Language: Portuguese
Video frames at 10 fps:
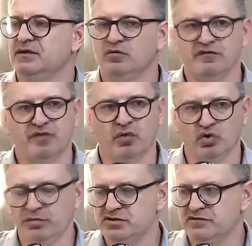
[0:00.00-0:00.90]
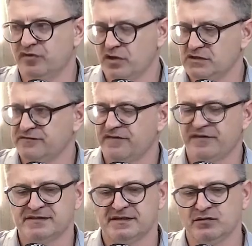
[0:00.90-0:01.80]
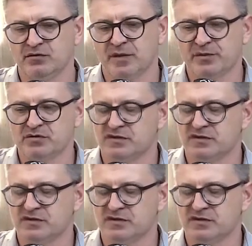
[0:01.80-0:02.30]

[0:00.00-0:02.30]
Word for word: um volume de voz vai fazer com que a pessoa